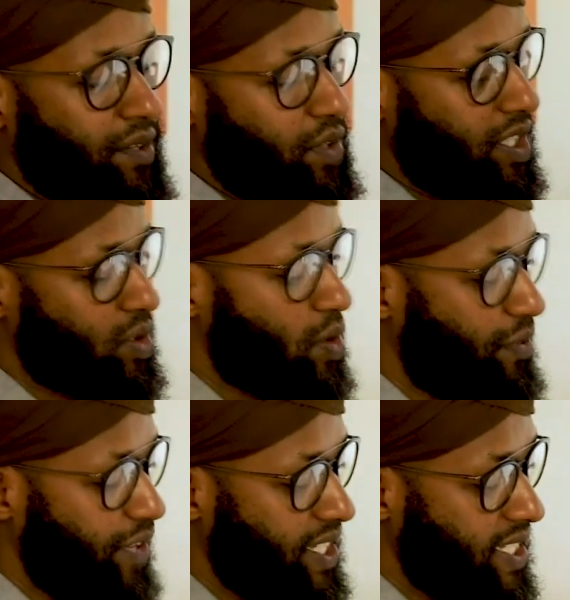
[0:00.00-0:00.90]
ça veut dire ce qu'on
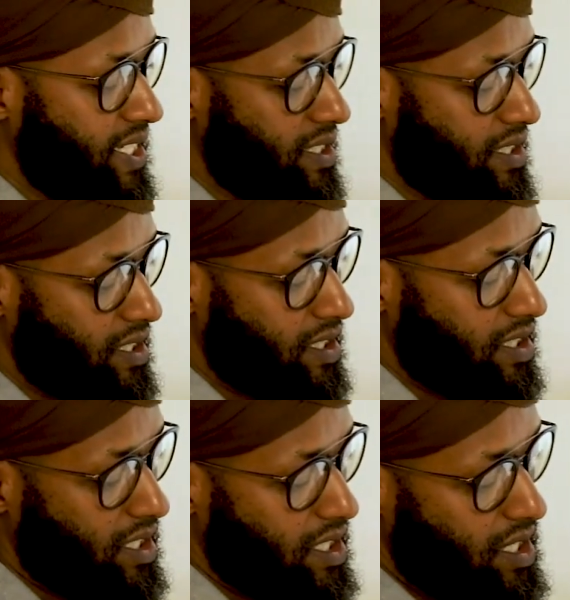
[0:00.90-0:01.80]
fait ici
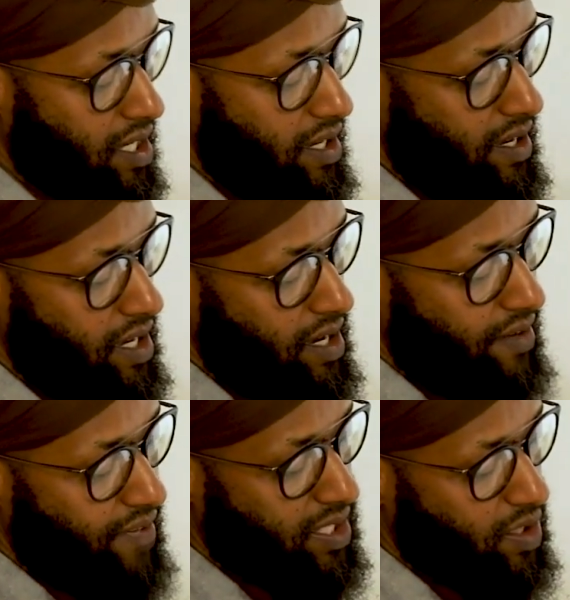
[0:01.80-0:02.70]

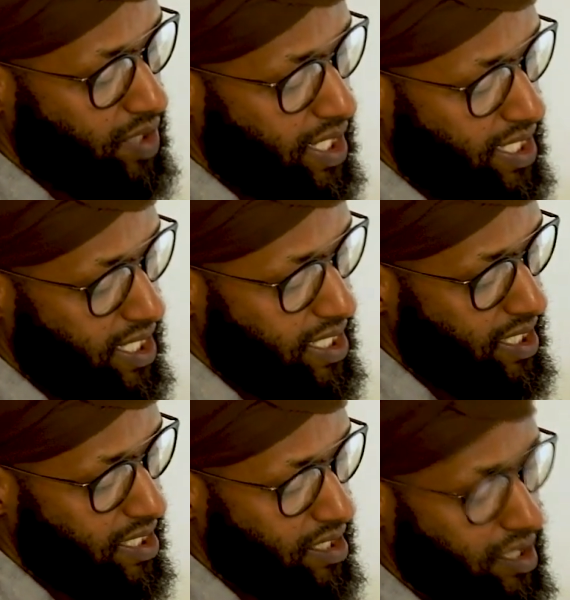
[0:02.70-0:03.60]
va s'entasser ici.